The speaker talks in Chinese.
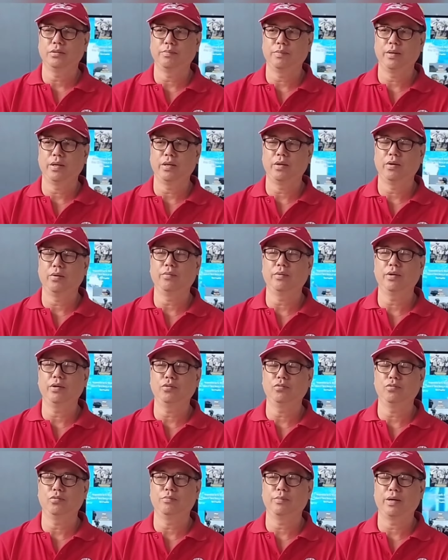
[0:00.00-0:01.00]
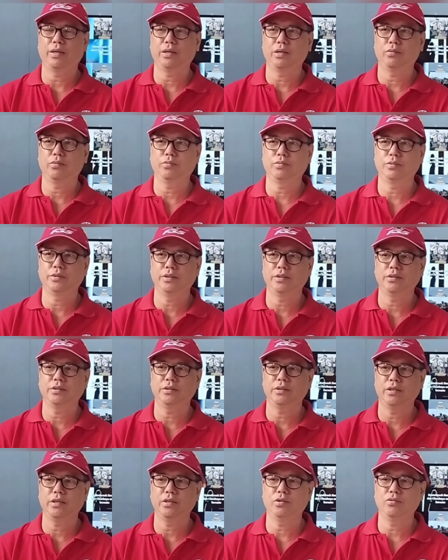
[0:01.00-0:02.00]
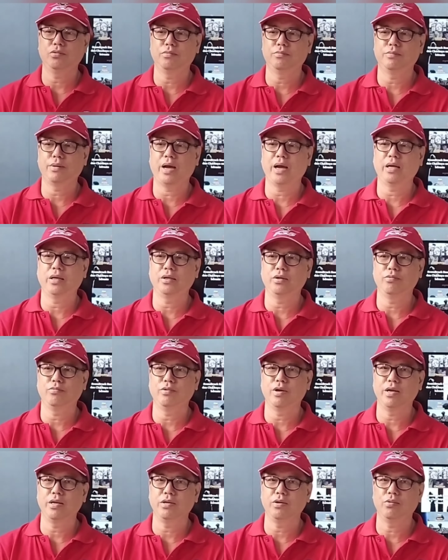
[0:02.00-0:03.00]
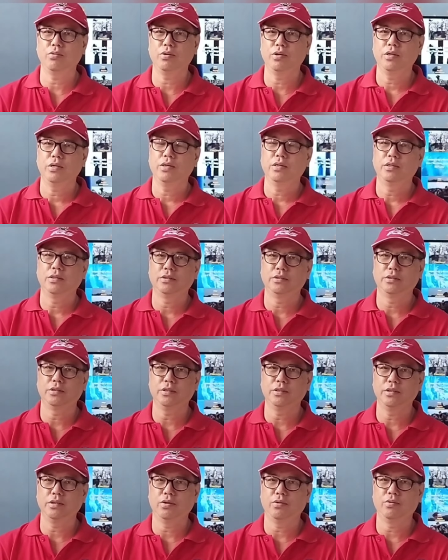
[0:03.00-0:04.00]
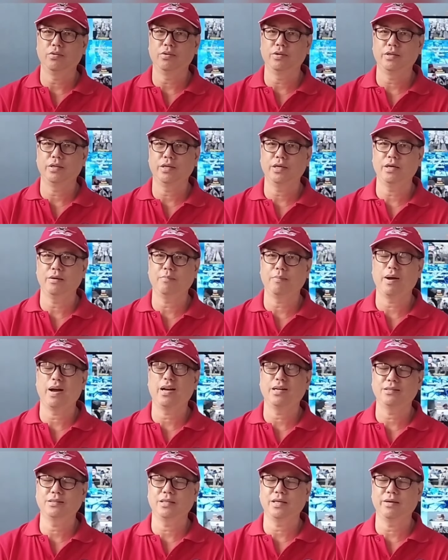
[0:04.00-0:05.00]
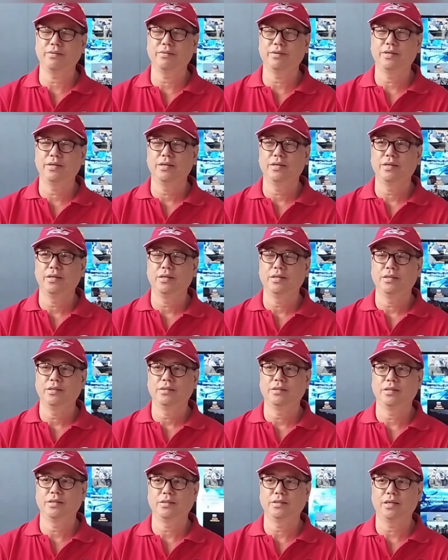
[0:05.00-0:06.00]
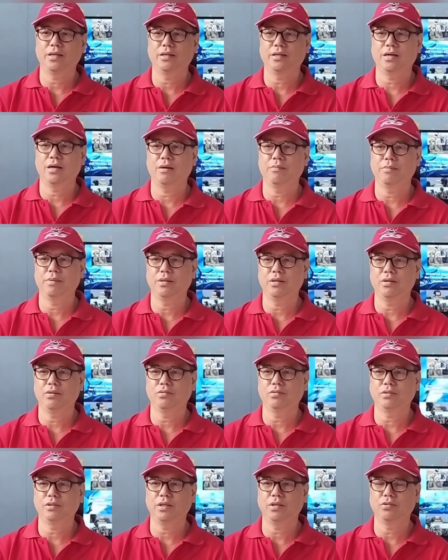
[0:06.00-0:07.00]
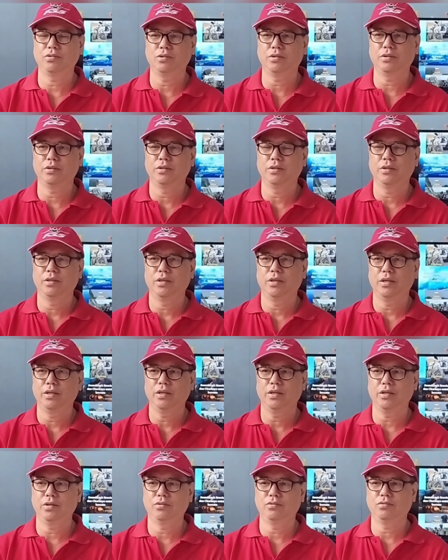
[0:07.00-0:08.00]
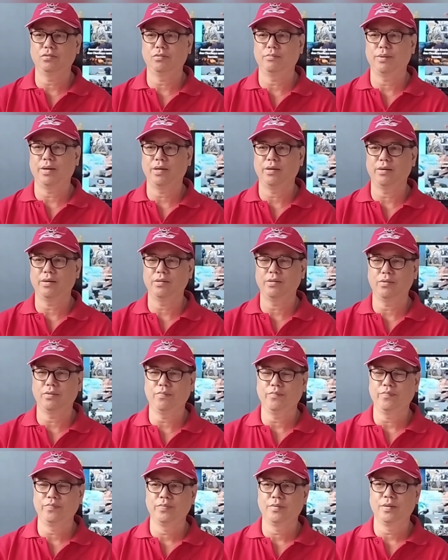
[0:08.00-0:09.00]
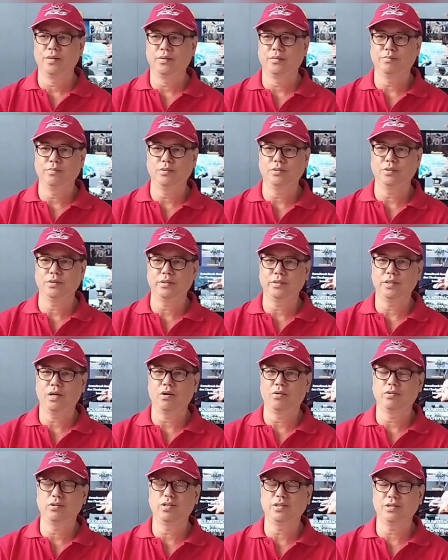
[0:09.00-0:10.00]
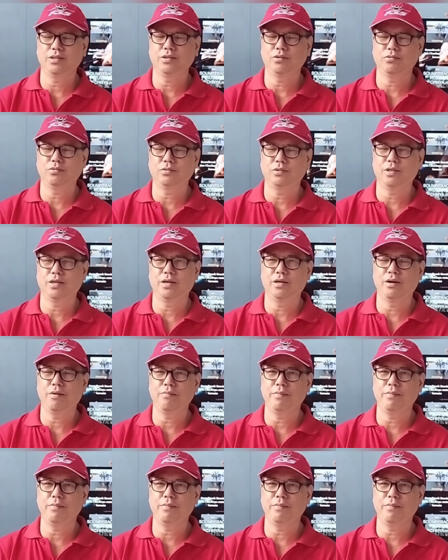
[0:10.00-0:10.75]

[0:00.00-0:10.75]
有播出乌克兰部队把美国提供的“洞洞洞”火炮部队的武器及刺针飞弹